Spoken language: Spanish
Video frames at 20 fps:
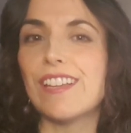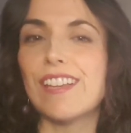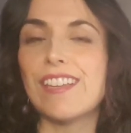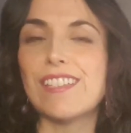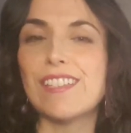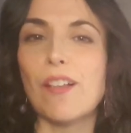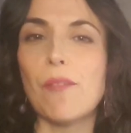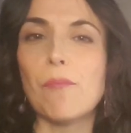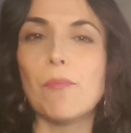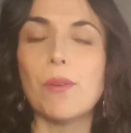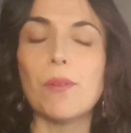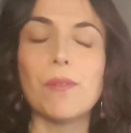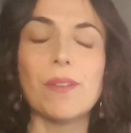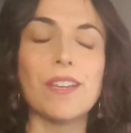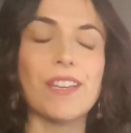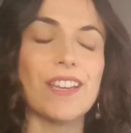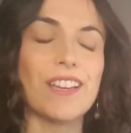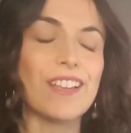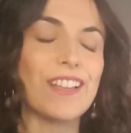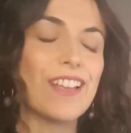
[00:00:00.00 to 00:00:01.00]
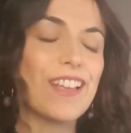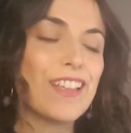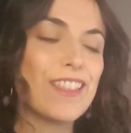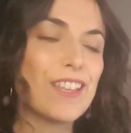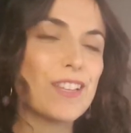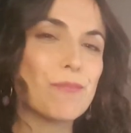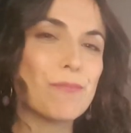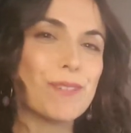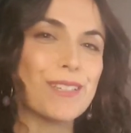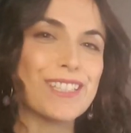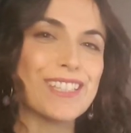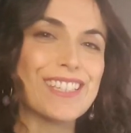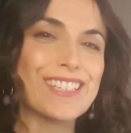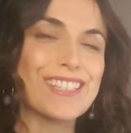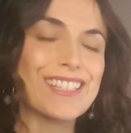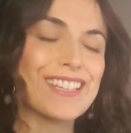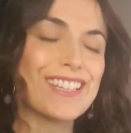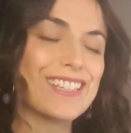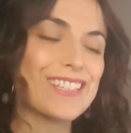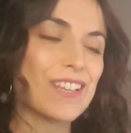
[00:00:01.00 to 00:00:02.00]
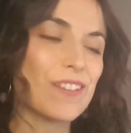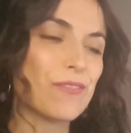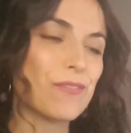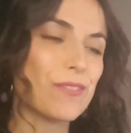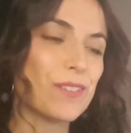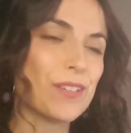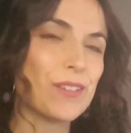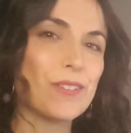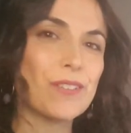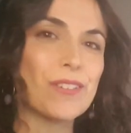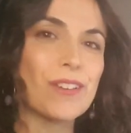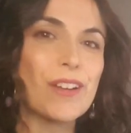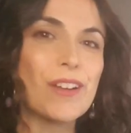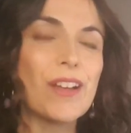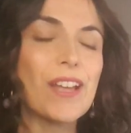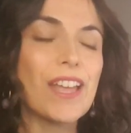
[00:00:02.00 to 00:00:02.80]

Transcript: que están por venir después de este desafío.